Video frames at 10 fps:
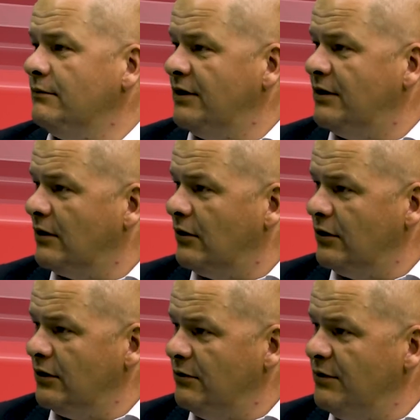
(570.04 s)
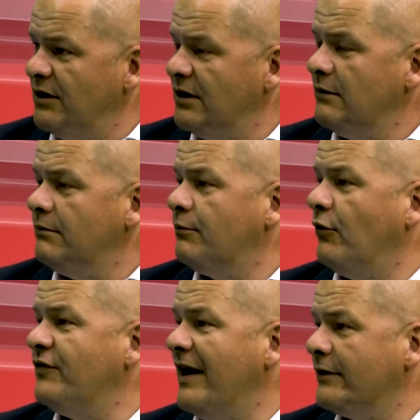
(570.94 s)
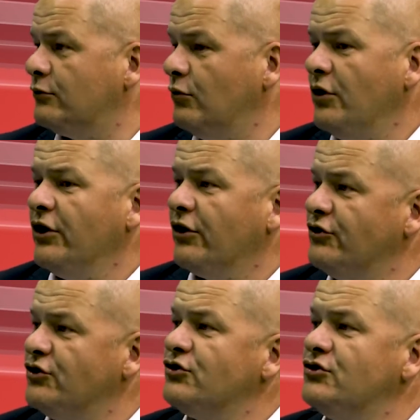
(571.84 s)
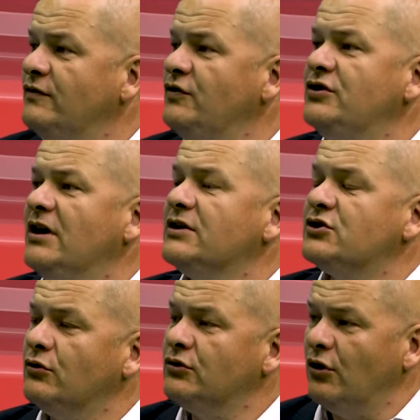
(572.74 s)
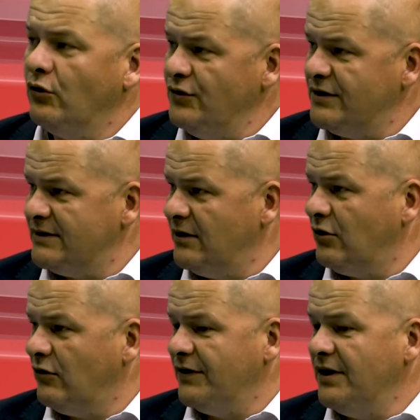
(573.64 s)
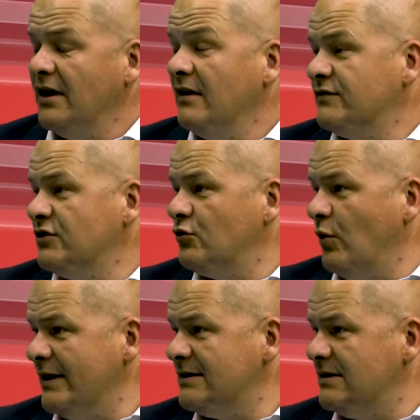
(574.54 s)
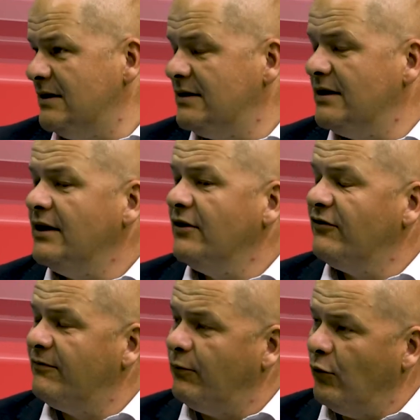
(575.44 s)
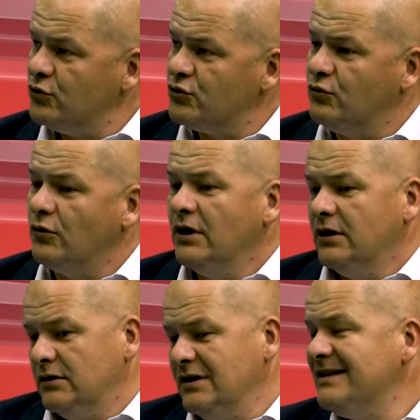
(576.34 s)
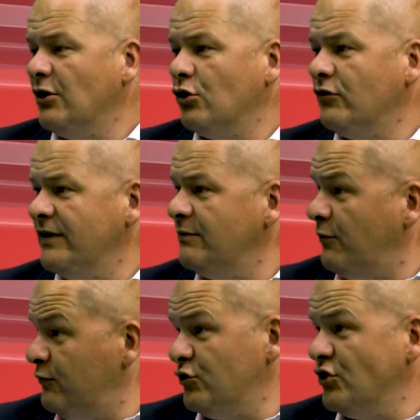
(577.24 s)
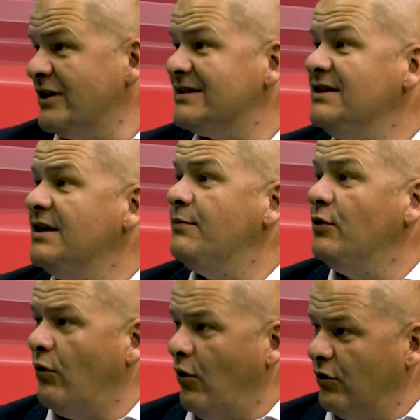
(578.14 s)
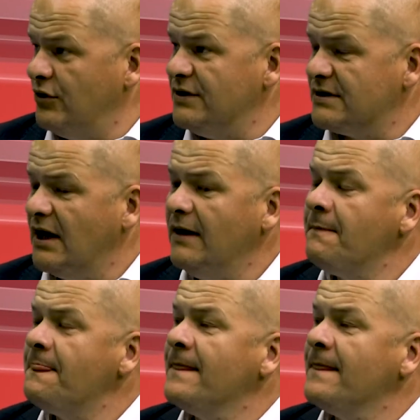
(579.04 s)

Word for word: jednego gminy powiatu, gdzie rzeczywiście są te ogniska zachorowań. W sytuacji, kiedy w Płocku tych zachorowań, powtórzę jeszcze raz, nie było ogniska,